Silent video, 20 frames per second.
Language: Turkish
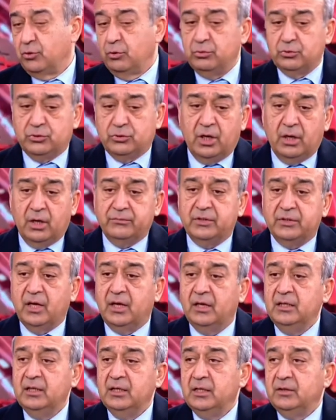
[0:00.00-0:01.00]
Öbür tarafı
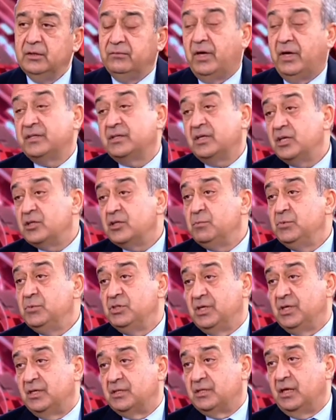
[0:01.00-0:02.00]
da
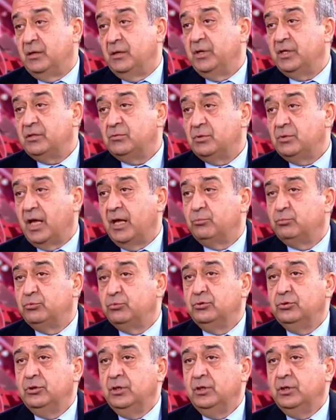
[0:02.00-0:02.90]
vazgeçmeyeceğiz elbet. Yani bu